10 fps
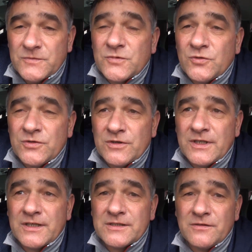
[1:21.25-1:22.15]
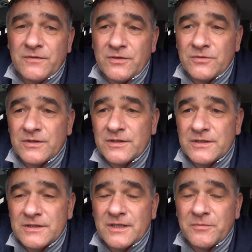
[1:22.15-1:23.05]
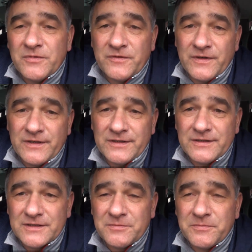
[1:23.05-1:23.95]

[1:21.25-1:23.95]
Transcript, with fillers: Trudno, takie są warunki i tak bywa i